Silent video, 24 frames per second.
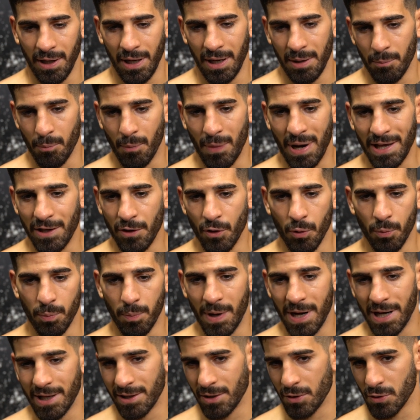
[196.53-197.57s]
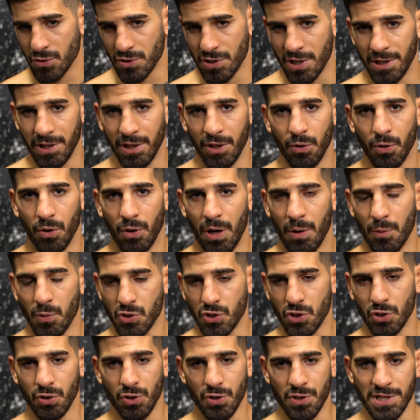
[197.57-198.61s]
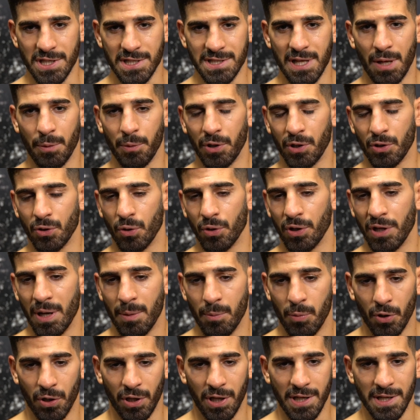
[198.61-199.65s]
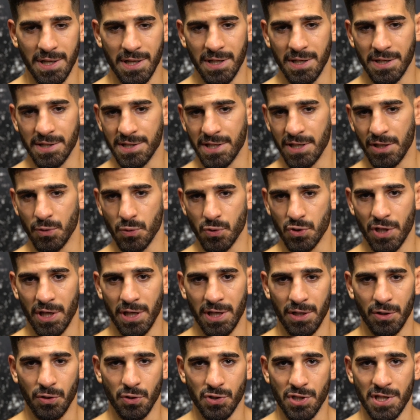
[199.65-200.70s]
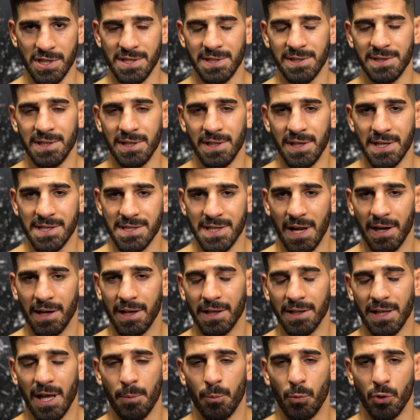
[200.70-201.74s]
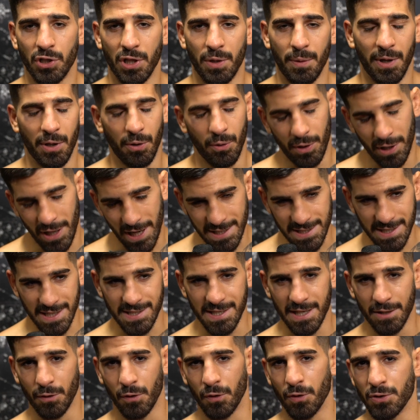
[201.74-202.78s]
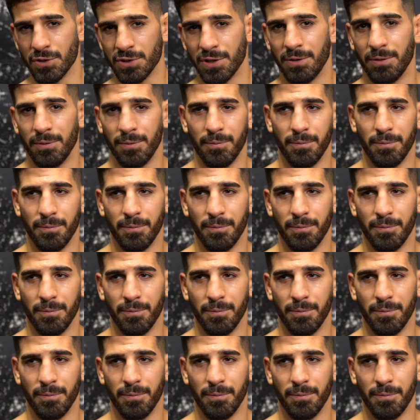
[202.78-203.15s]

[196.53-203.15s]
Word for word: en mayor parte os dedico a vosotros esta victoria porque sin ustedes no sé si estaría tan motivado. Gracias a todos.